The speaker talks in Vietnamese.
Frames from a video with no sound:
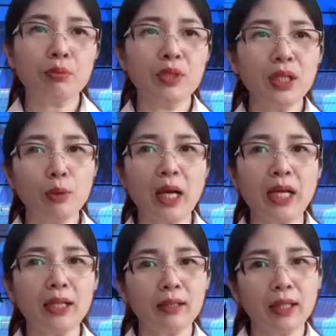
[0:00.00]
nhiều
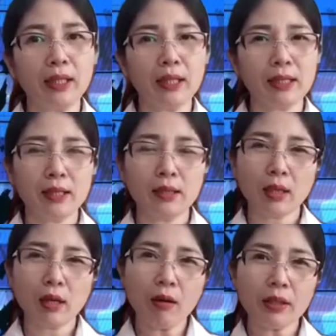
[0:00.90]
ngày thể hiện sự
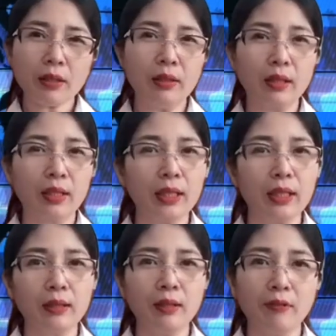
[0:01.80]
coi thường kỷ
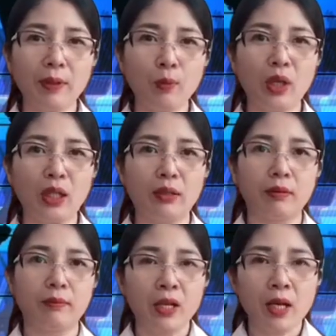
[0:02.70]
cương pháp luật,
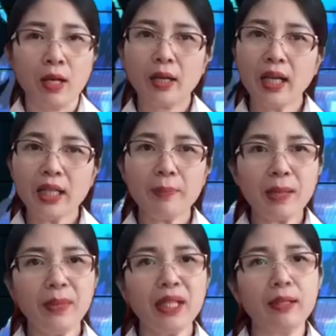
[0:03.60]
gây
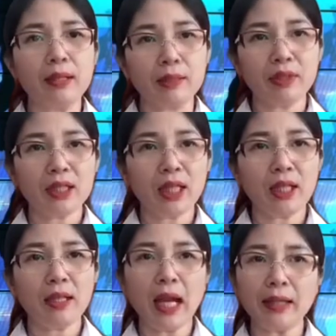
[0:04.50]
bất bình ở trong nhân
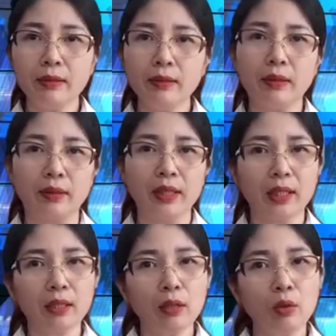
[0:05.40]
dân, ảnh hưởng
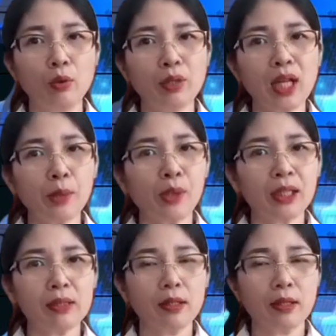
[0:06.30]
đến khối đại đoàn
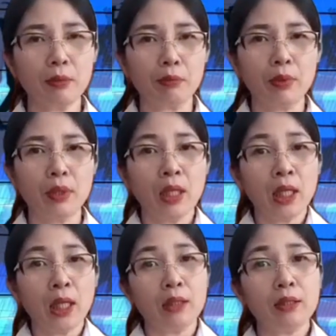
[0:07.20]
kết dân tộc.
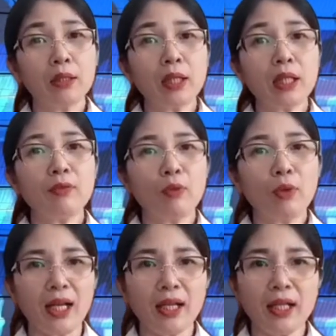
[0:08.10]
Trước khi vụ
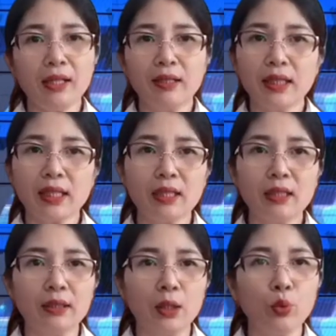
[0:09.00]
án này được xét
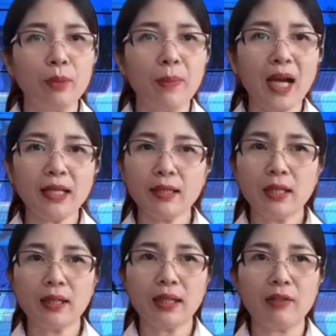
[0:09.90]
xử thì Ủy ban Nhân
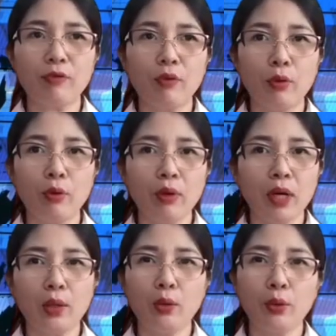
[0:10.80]
dân thành phố
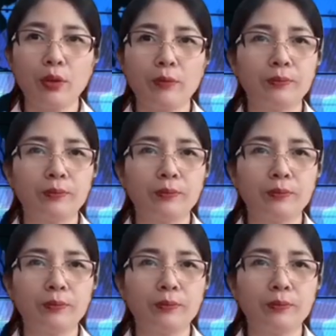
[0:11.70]
Hà Nội